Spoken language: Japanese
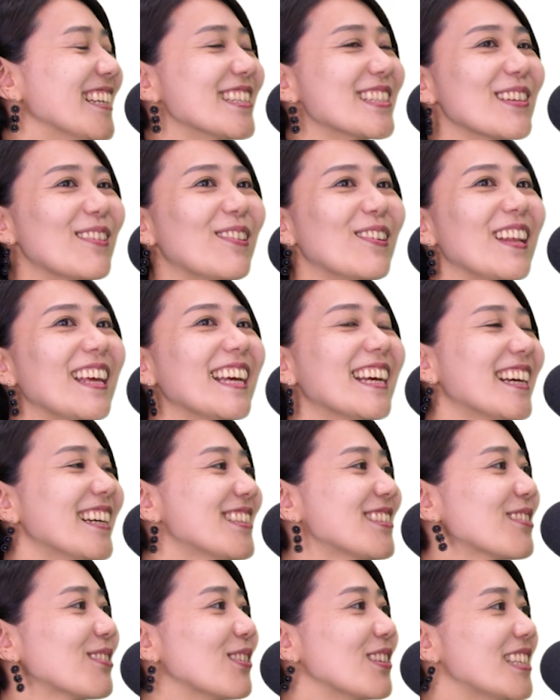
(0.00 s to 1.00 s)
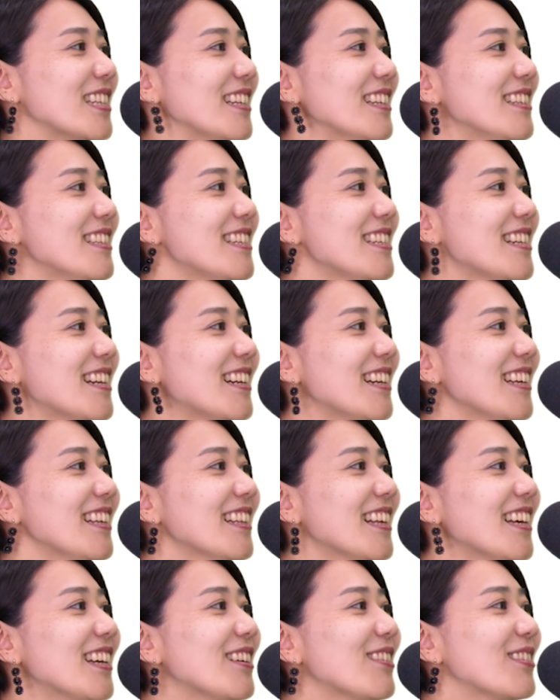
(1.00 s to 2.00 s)
いやそれがちょっと信じられ
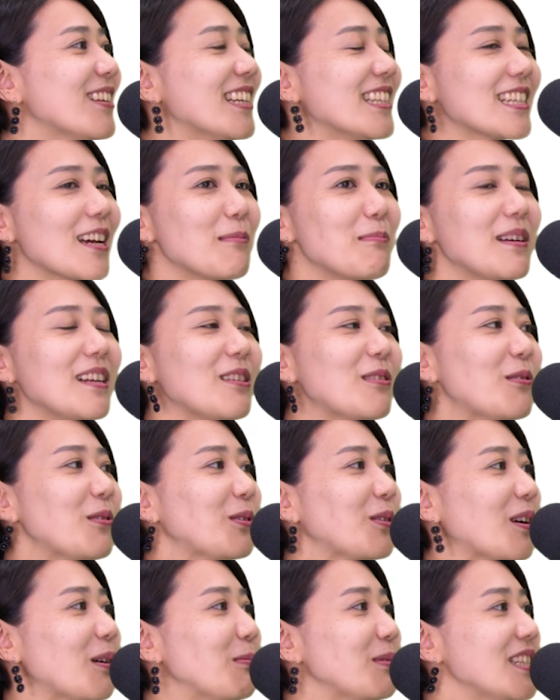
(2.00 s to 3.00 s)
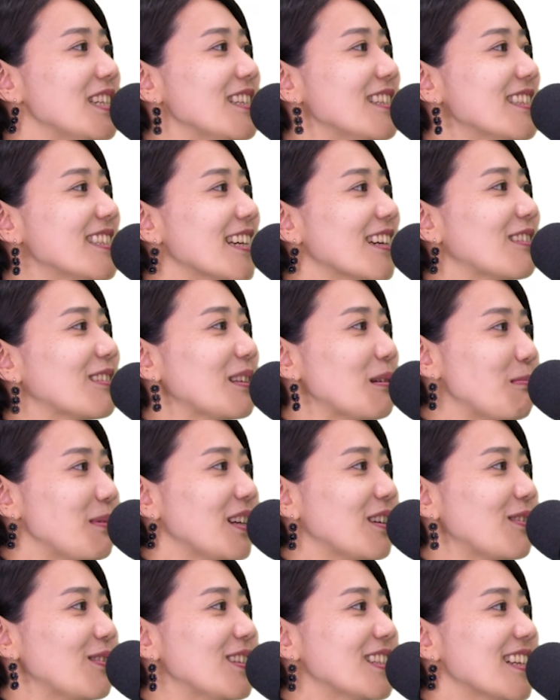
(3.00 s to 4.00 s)
ないぐらい喋り声とかもちっちゃくて
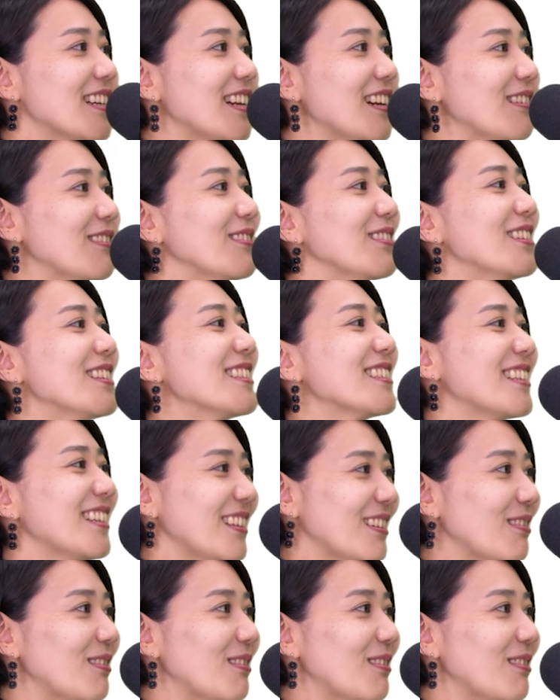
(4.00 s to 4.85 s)
びっくりされるんですけ